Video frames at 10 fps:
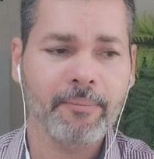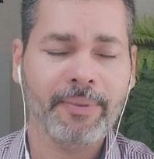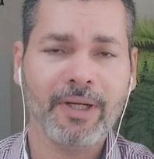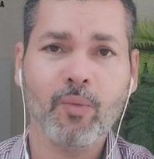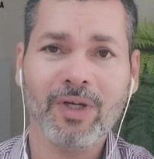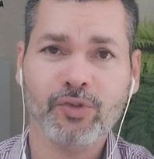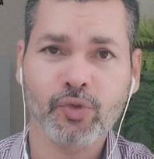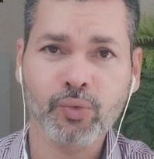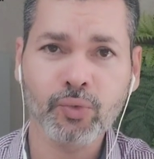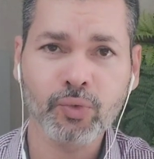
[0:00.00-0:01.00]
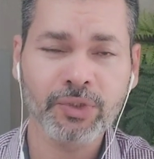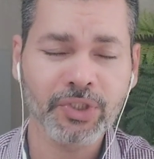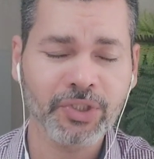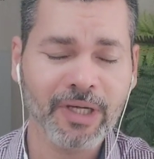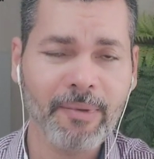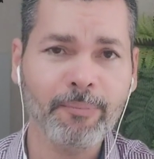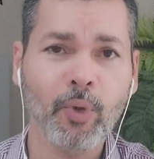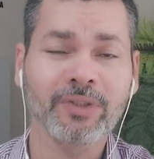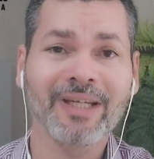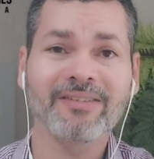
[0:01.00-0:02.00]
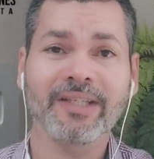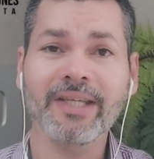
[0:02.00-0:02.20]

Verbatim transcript: para um assunto de extrema importância